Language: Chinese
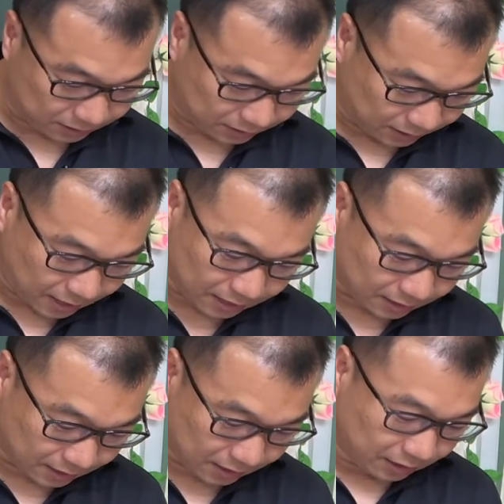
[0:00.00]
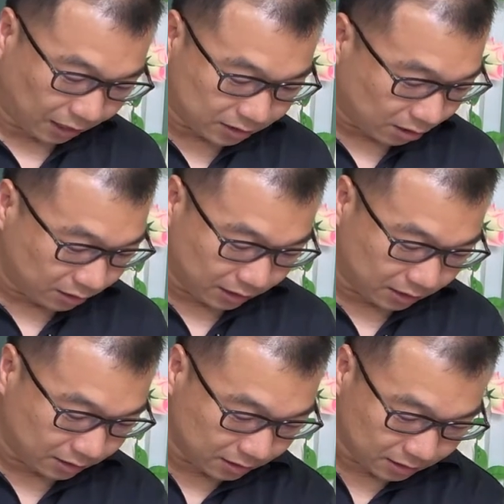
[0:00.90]
四页的填充题，
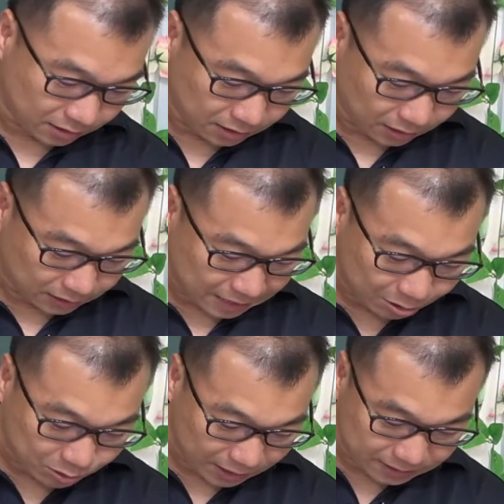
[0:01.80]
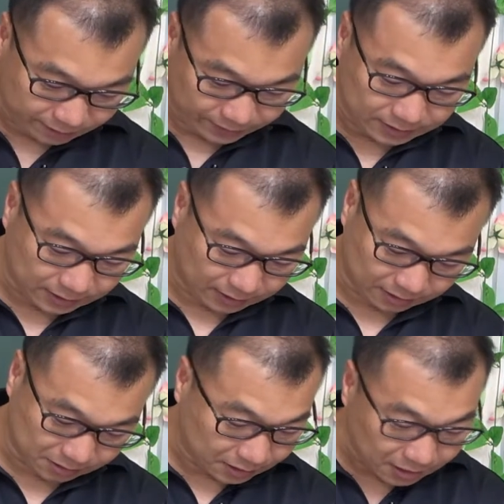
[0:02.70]
也是要做因式分解，
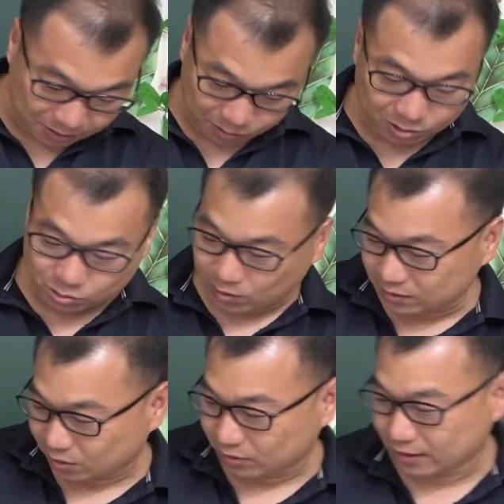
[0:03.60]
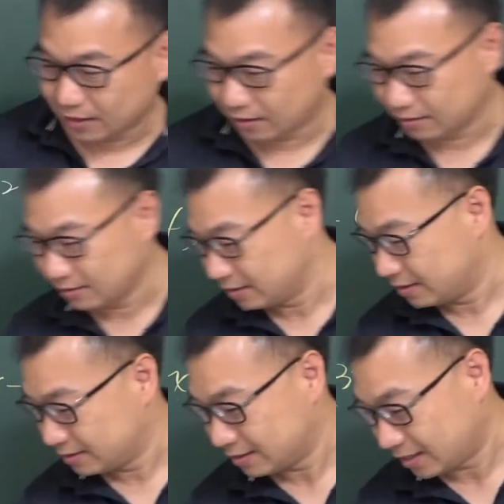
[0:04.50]
真的你越做越熟练了啊、哦。
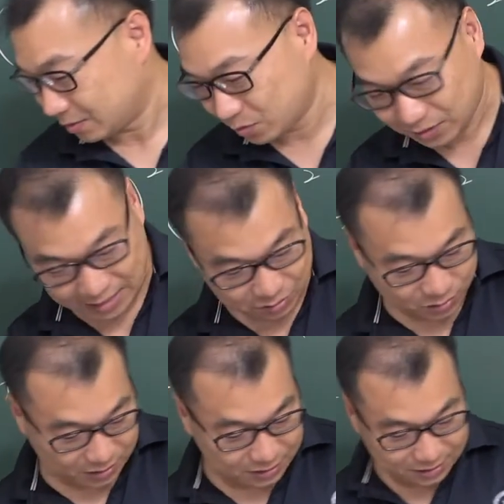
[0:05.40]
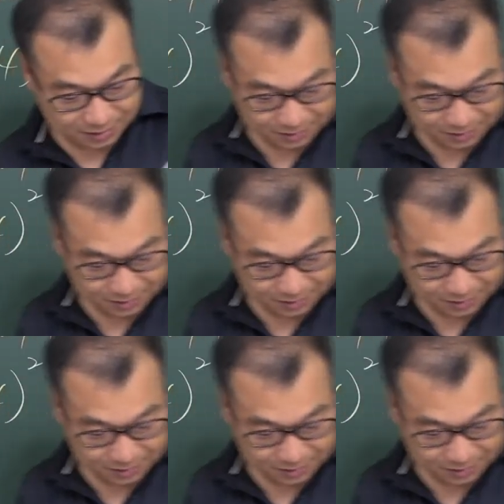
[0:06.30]
这题目一定要多练习，